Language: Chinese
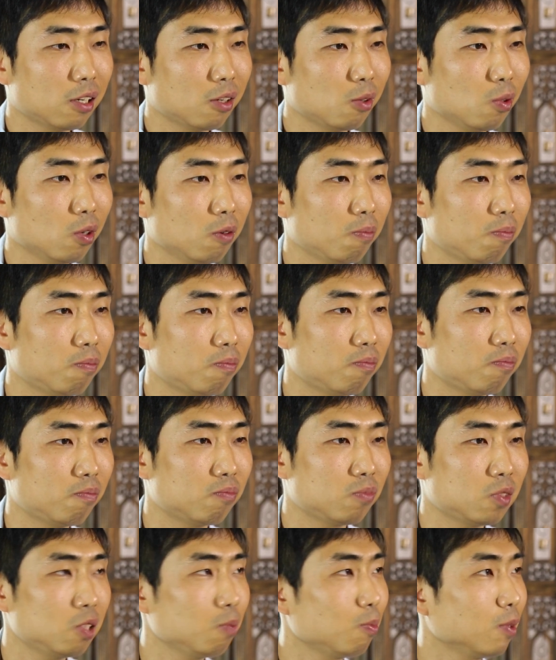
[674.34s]
那我
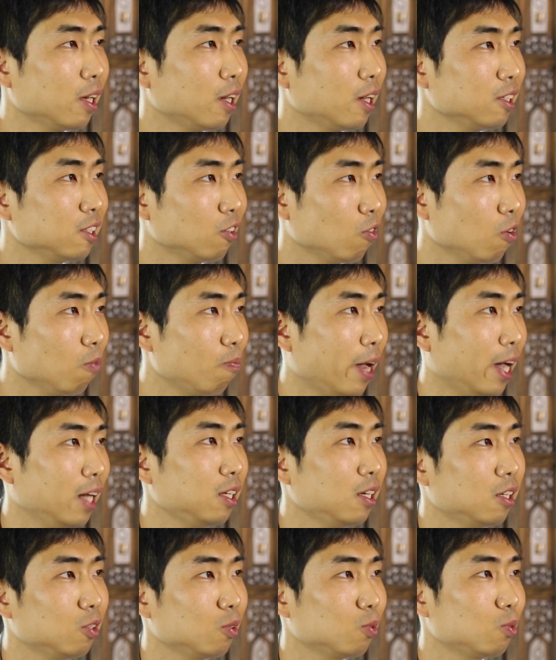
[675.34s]
基本上来讲，我
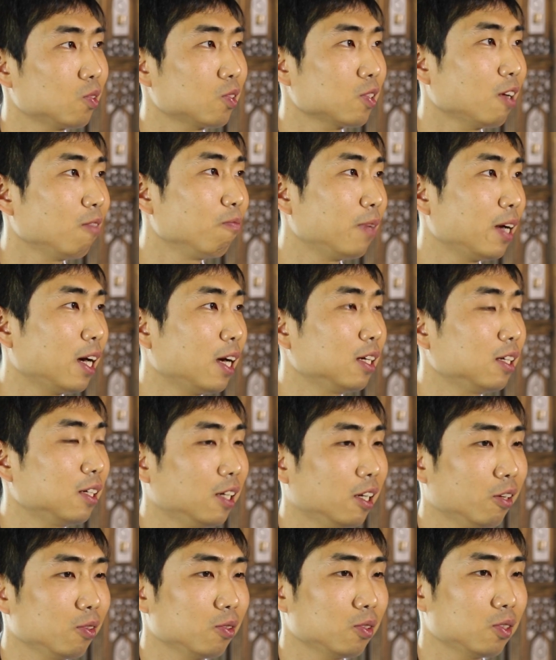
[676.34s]
白天就去上班，
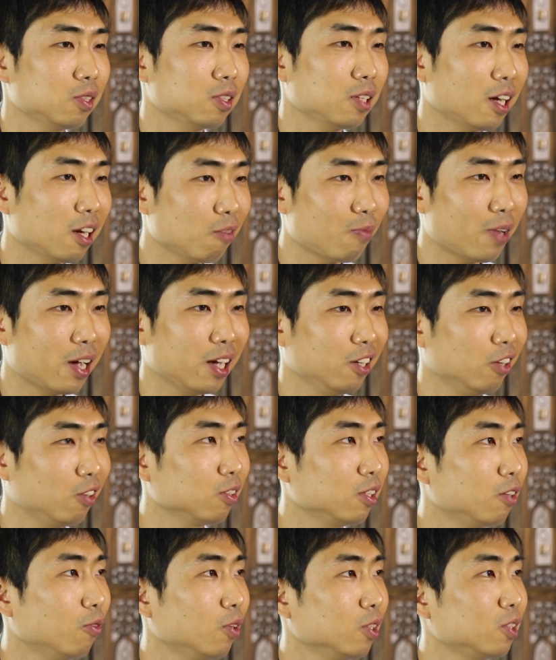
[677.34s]
然后下了班以
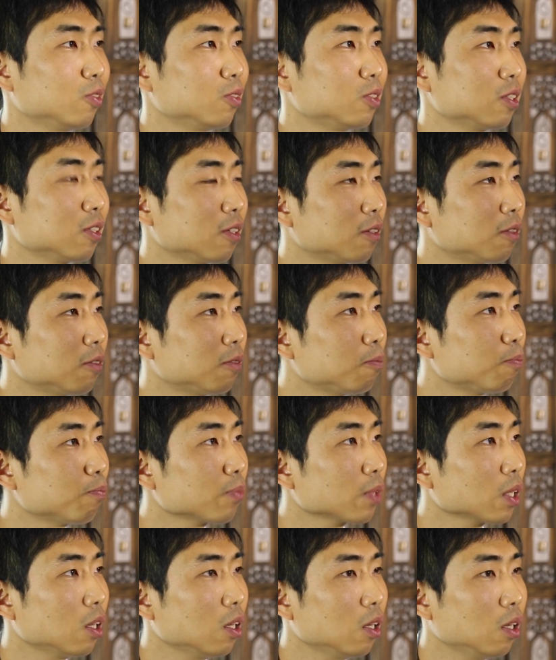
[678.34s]
后呢，我就女儿谁照
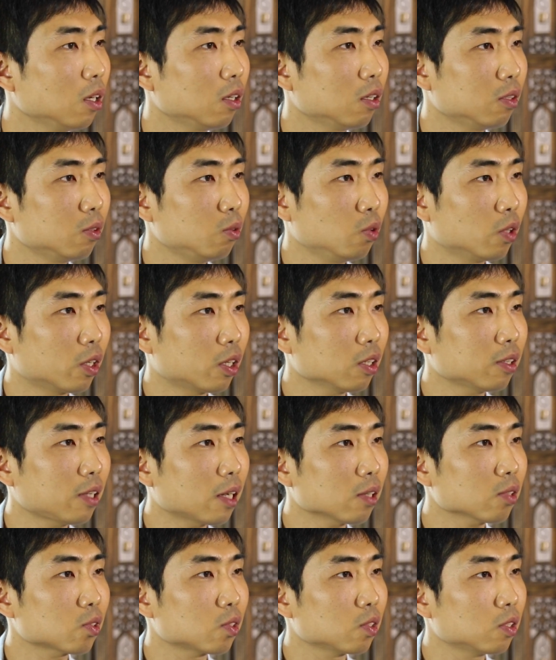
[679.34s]
顾的？女儿
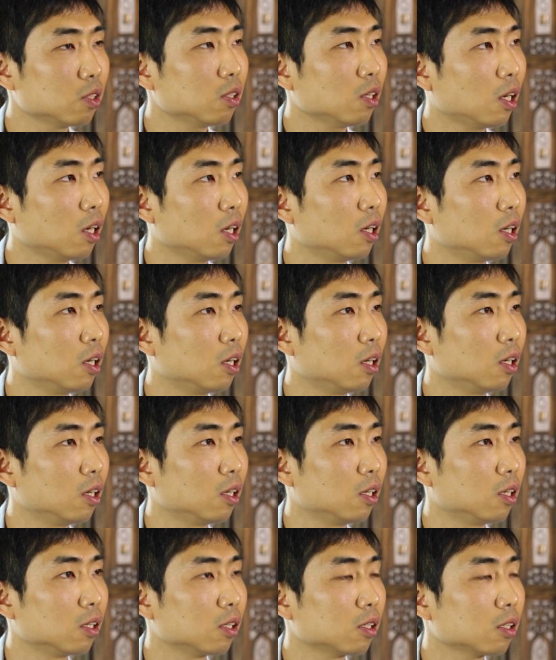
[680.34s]
当时
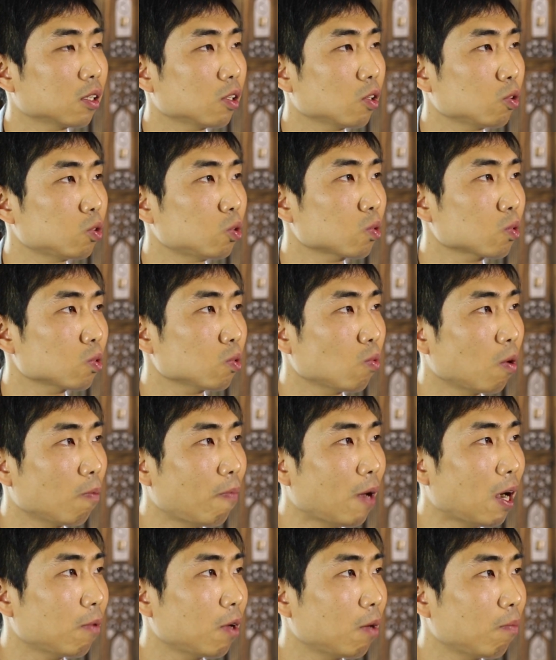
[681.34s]
呃，就是我
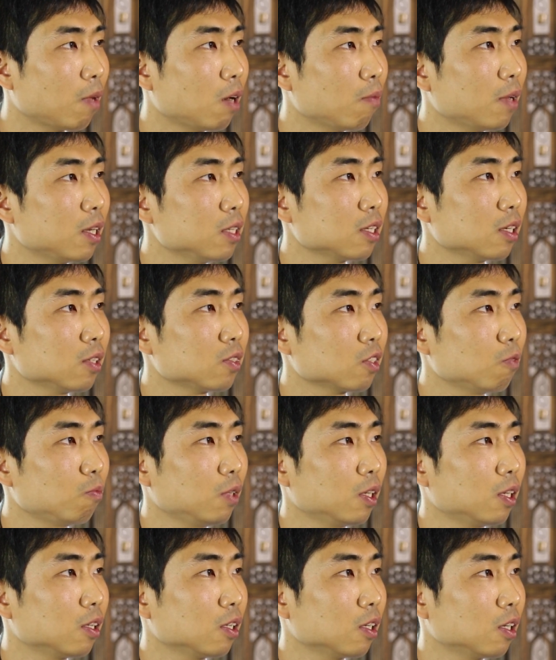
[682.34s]
爸爸妈妈在这
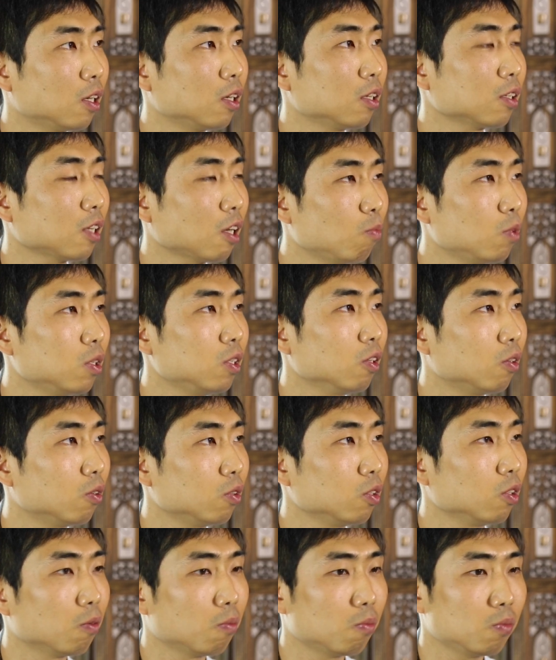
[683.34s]
边，他们
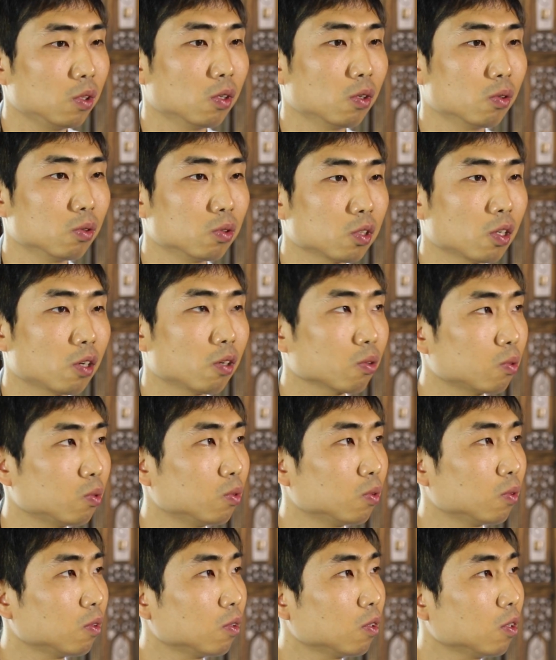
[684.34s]
有有有照
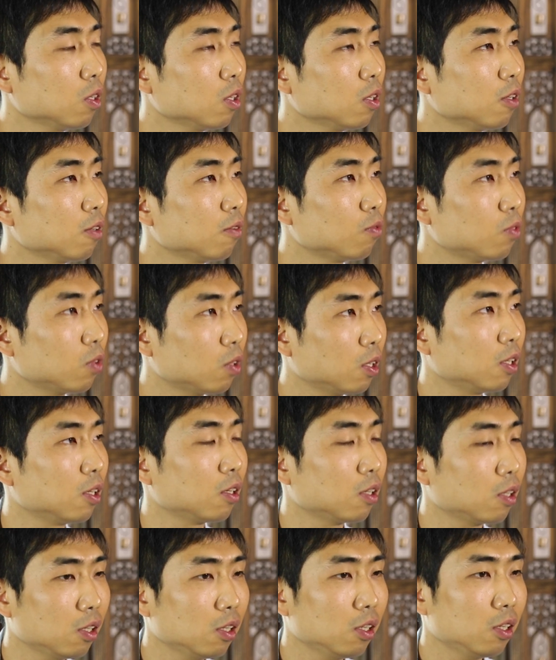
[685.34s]
顾哦，那就好。对，
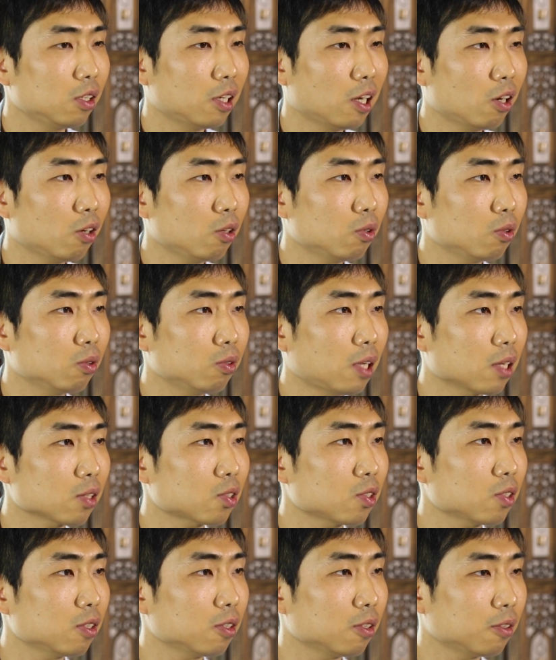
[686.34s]
然后
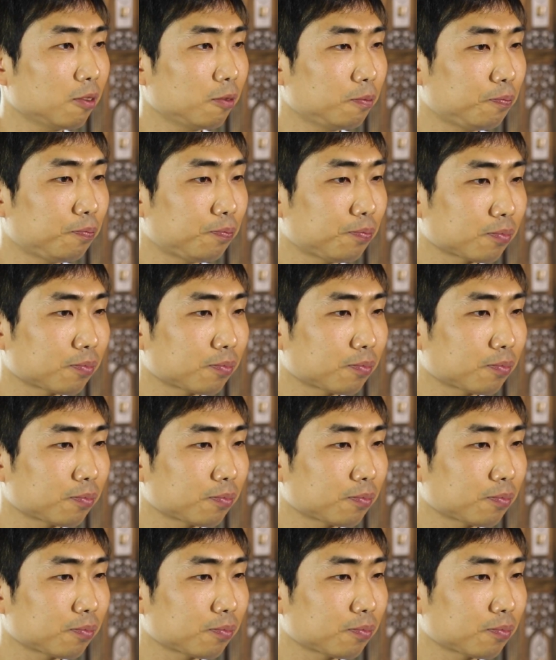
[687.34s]
但是，